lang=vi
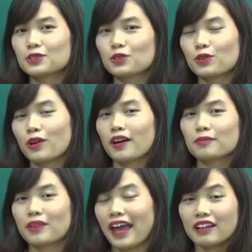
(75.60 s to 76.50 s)
to
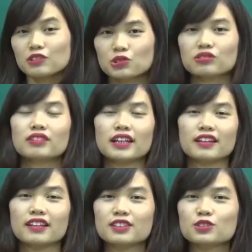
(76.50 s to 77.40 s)
um, handle
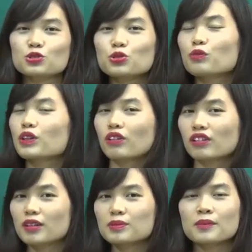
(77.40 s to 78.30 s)
in these two video
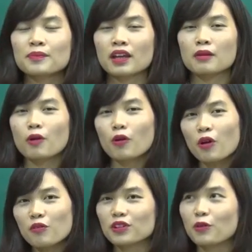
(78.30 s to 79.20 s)
clips.
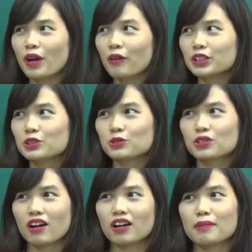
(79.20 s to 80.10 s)
Moreover, we are going to
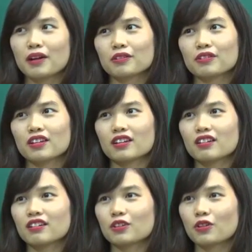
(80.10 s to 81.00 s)
talk about
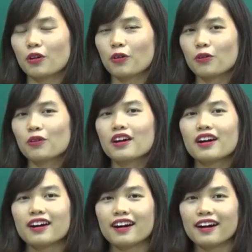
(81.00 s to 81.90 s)
the you know
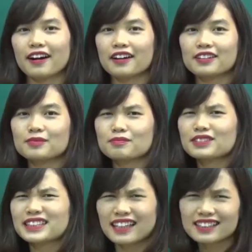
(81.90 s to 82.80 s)
uh,
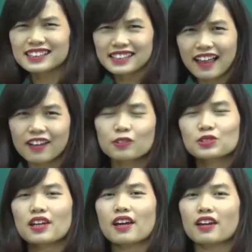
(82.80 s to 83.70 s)
silent
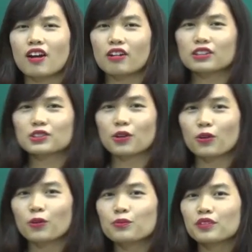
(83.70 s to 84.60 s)
sound and
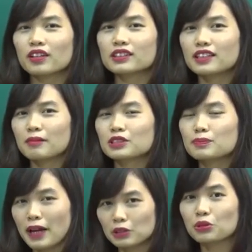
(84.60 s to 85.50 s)
also some
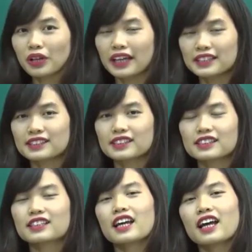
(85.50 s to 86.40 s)
special
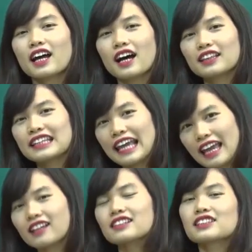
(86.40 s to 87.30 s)
cases at the
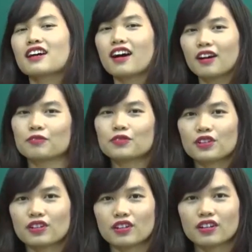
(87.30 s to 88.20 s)
end of
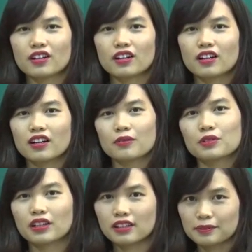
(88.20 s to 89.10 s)
the
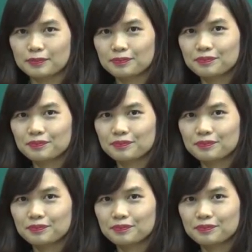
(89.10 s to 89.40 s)
of the clip.